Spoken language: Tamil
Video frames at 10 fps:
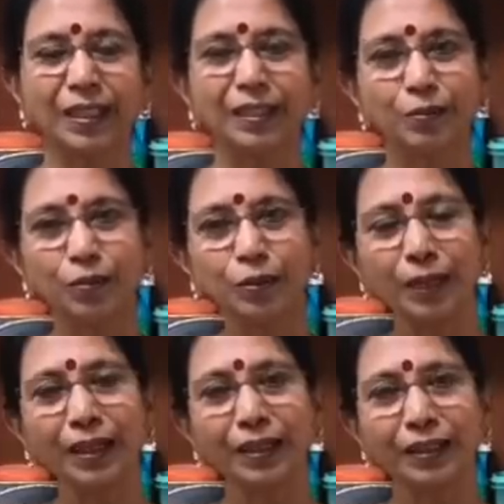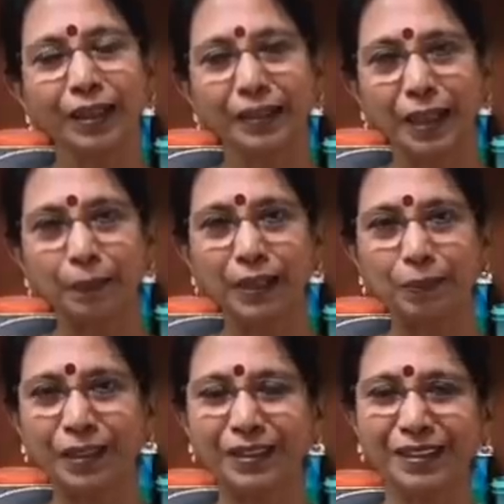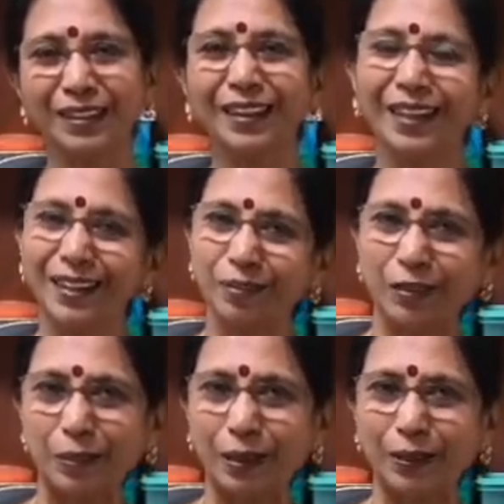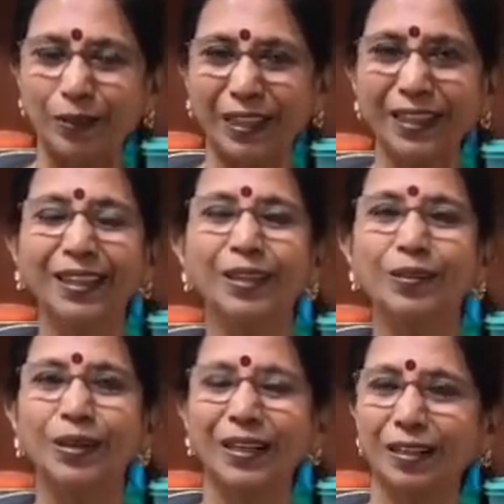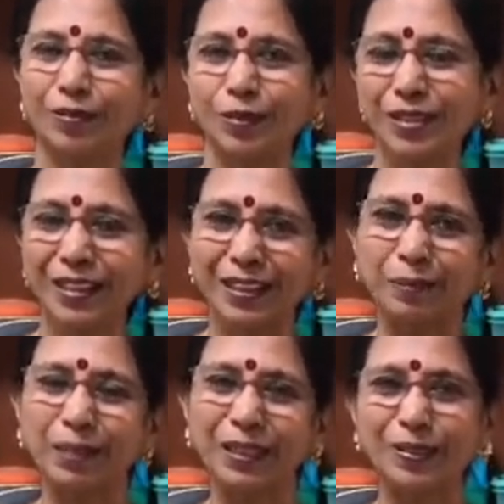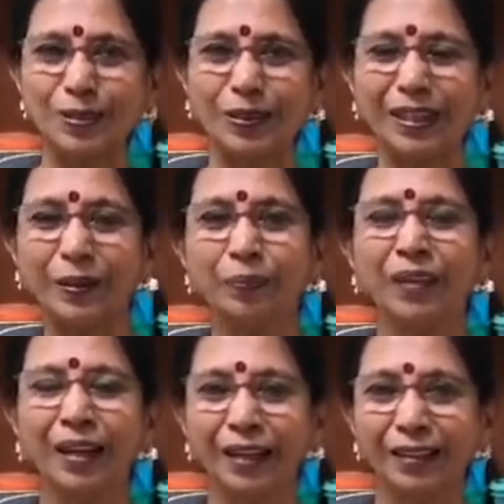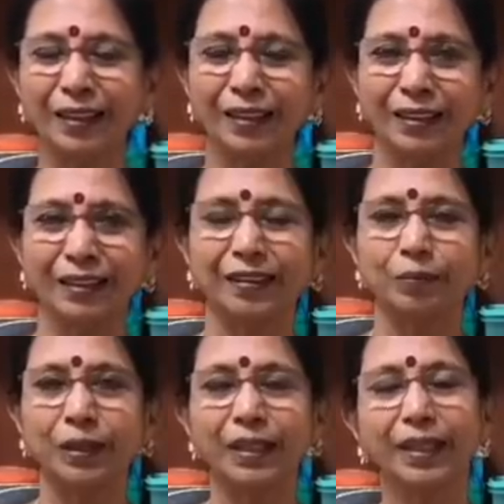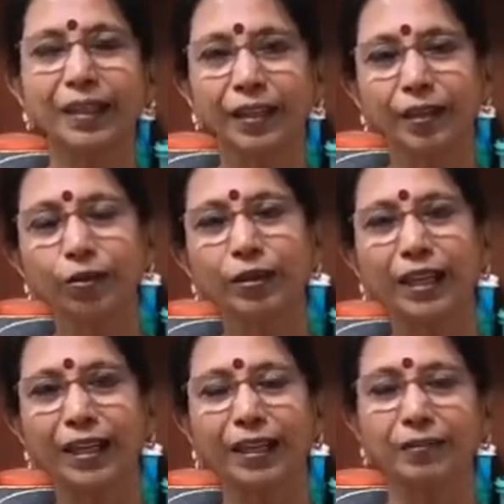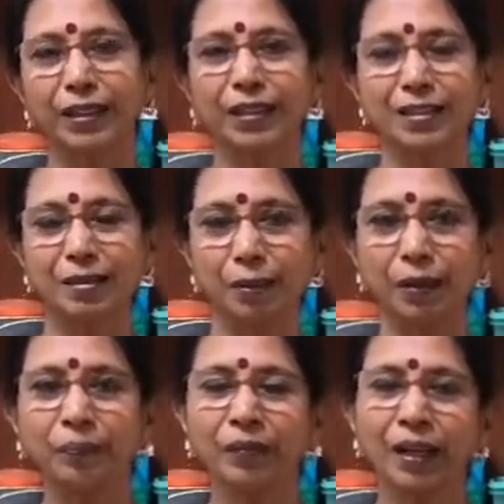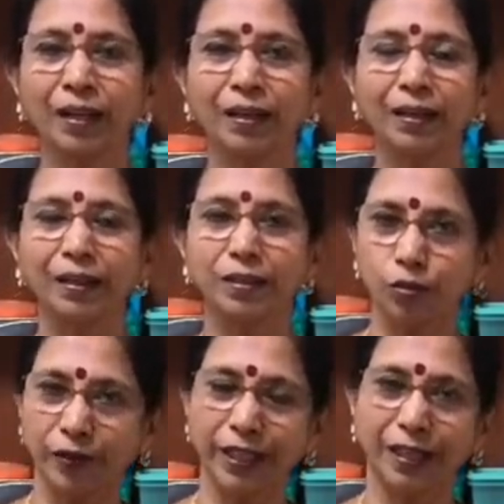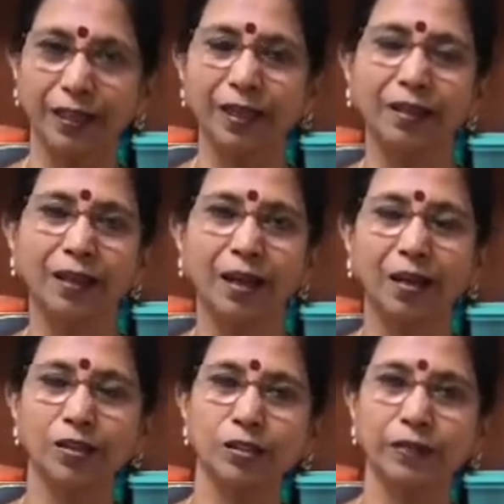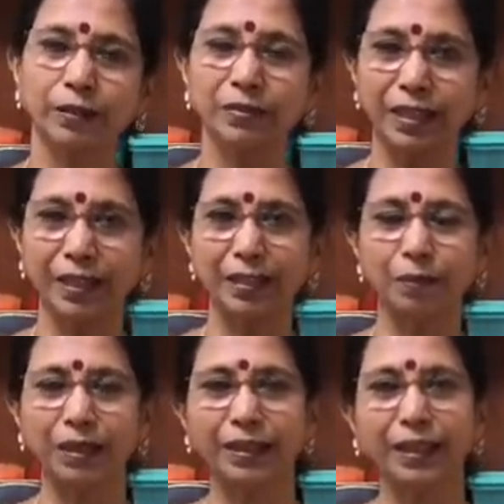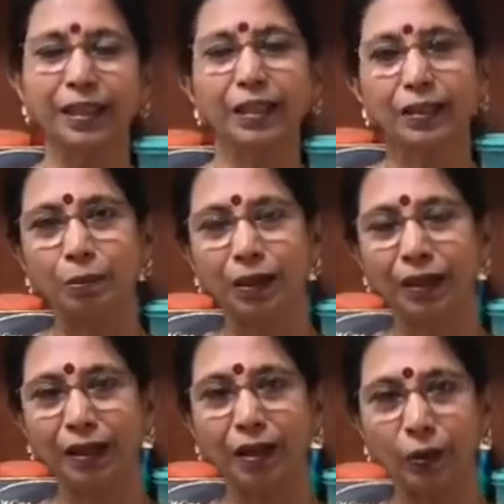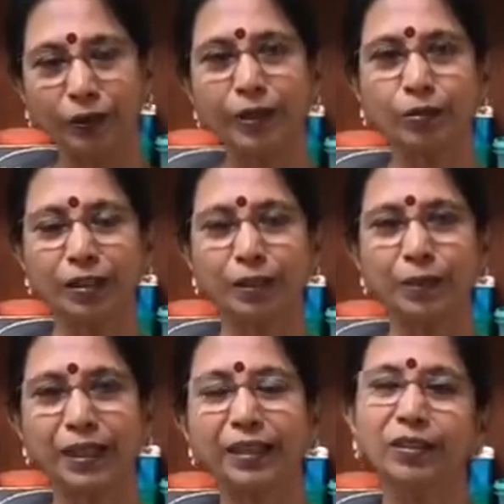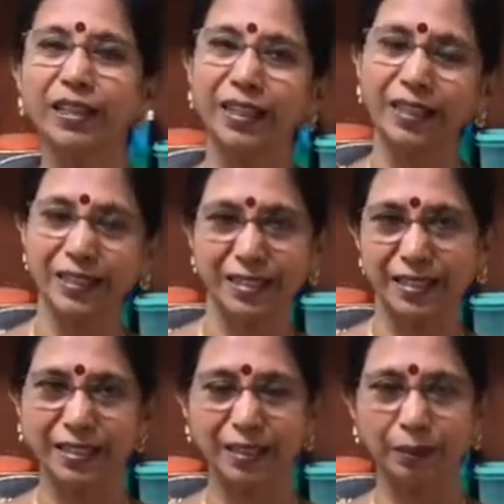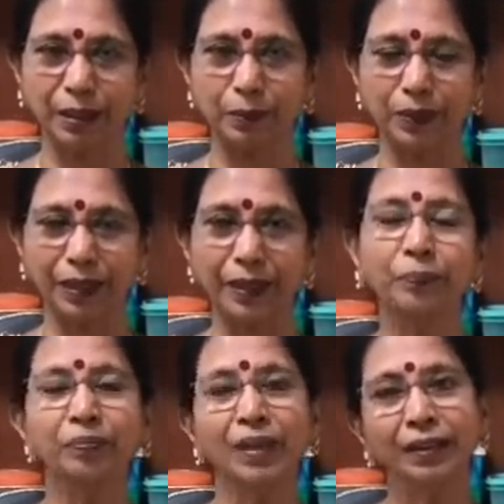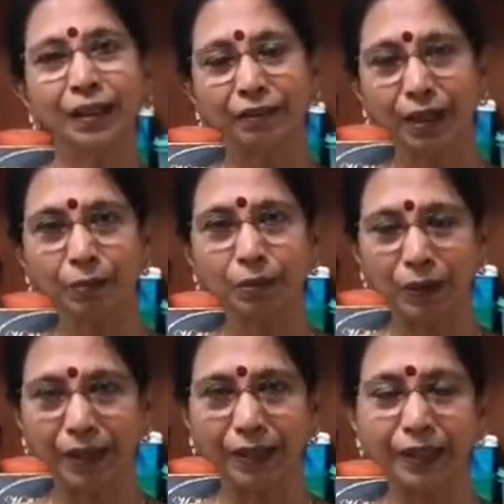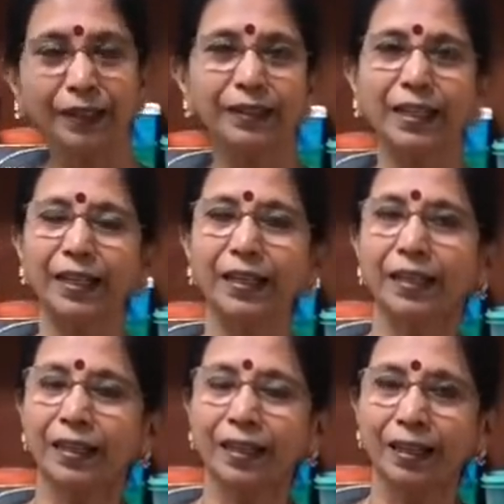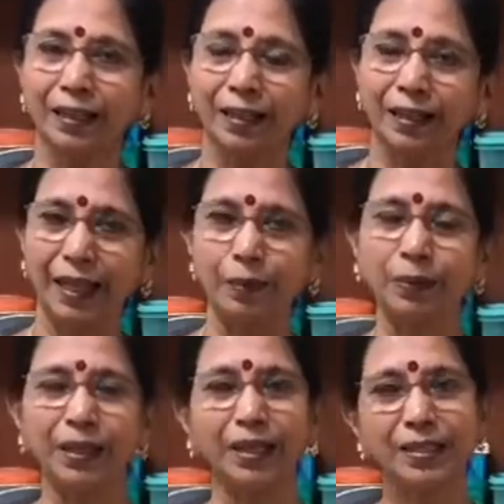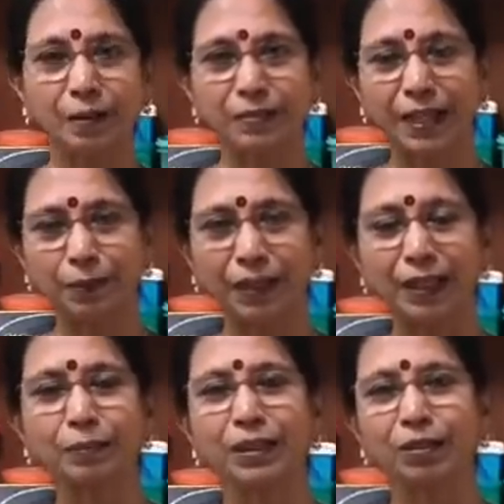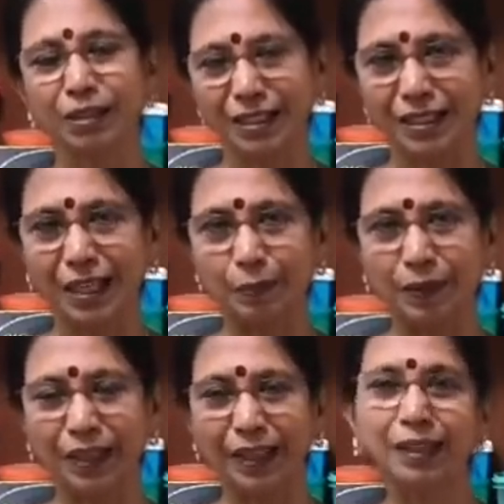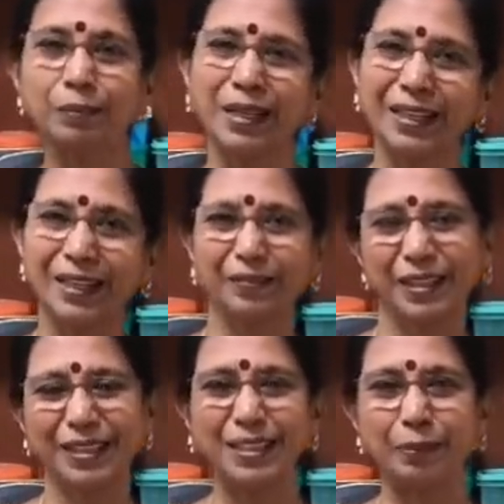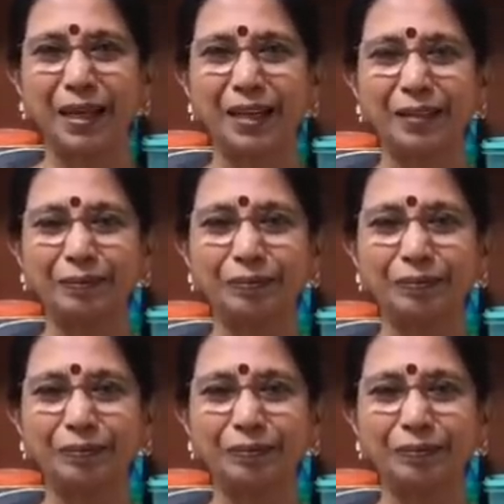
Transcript: இது மூணுமே நீங்கள் ட்ரை பண்ணி பார்த்துட்டு எனக்கு ஃபீட்பேக் கொடுங்க உங்களுக்கு அஃப்கோர்ஸ் நான் பதிலும் சொல்கிறேன் இந்த மாதிரி இன்னும் நிறையா வித்தியாசமாக சுவையாக ஆறு சுவையும் சேர்கிற மாதிரி நமக்கு ஆரோக்கியம் கொடுக்குற மாதிரி இன்னும் நிறையா டிஷ்ஷஸ் செஞ்சு காமிக்க போகிறேங்க தவறாமல் பாருங்கள் நீங்கள் லைக் பண்ணுங்கள் சப்ஸ்கிரைப் பண்ணுங்கள் மற்றவங்களுக்கு ஷேர் பண்ணுங்கள் மல்லிகா வீட்டு சமையலை